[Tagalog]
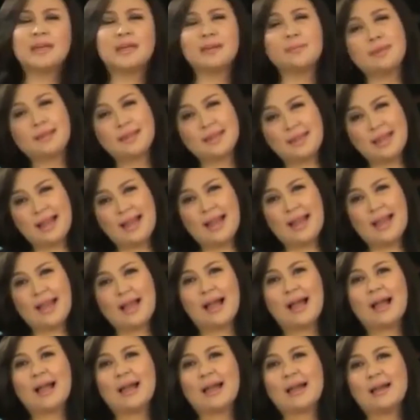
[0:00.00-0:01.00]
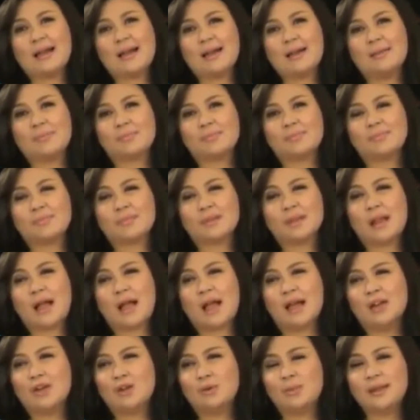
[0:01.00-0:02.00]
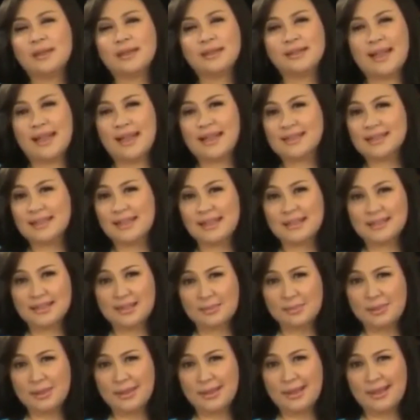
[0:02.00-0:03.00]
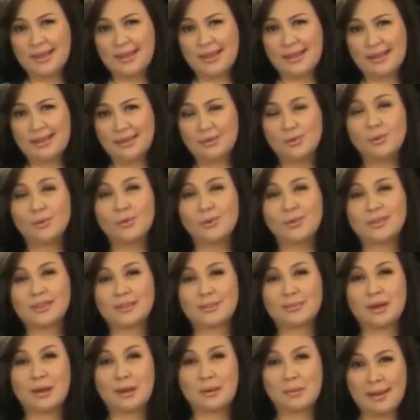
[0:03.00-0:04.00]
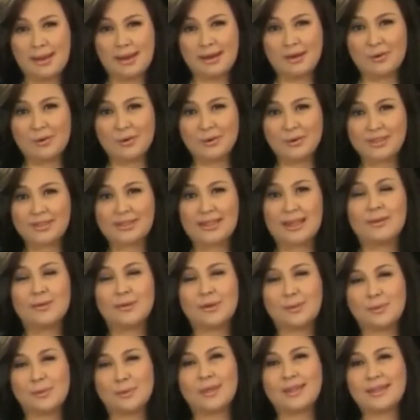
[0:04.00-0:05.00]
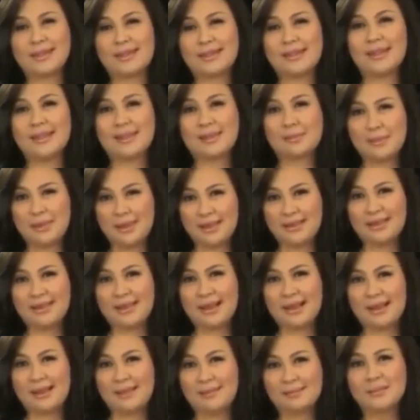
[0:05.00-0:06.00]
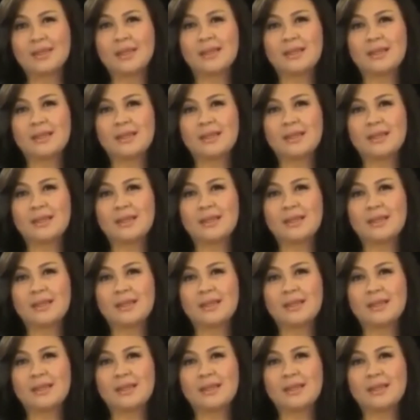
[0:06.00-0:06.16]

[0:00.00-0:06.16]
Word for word: sabihin man nila ang um, ano man ang nais nilang sabihan tungkol sa mga Marcos, lalo na po kay Ginang Imelda,